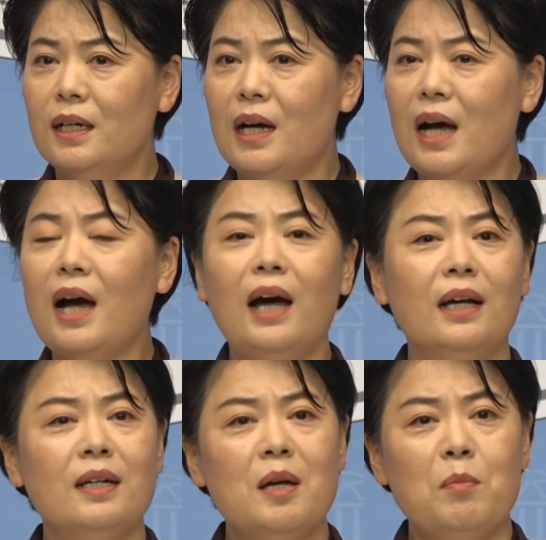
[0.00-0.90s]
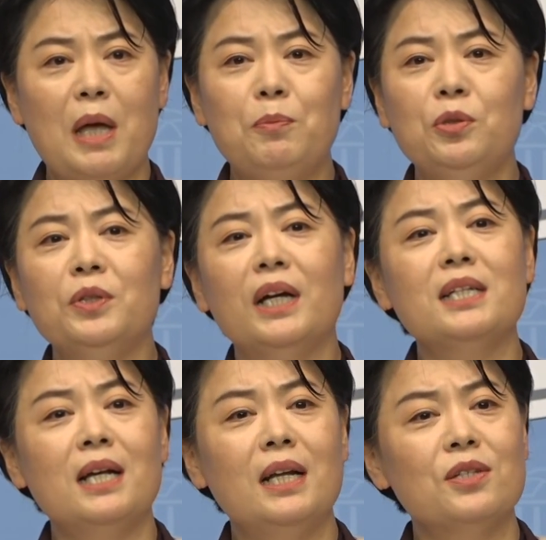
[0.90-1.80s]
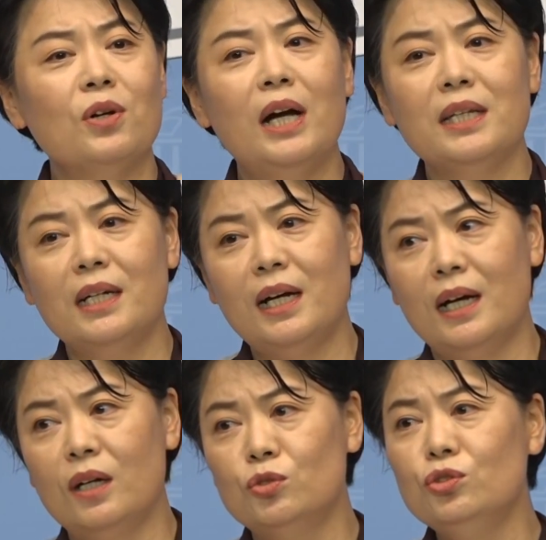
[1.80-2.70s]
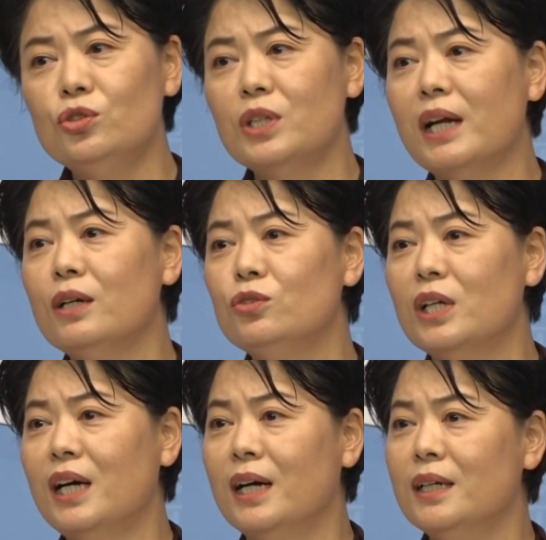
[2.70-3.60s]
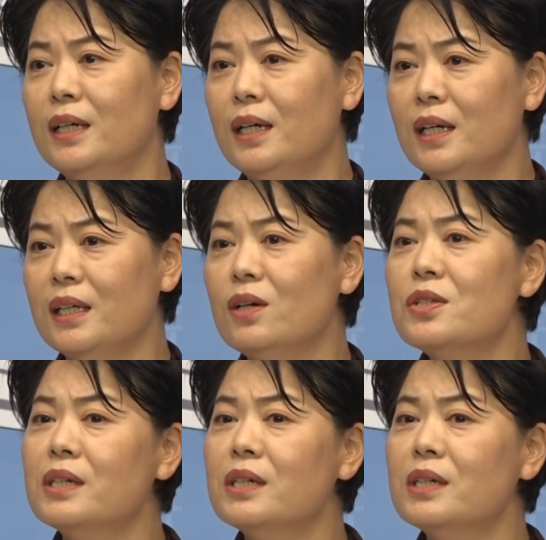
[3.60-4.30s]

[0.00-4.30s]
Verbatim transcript: 아, 100% 내가 잘나서가 아니라 운도 따랐구나. 이것을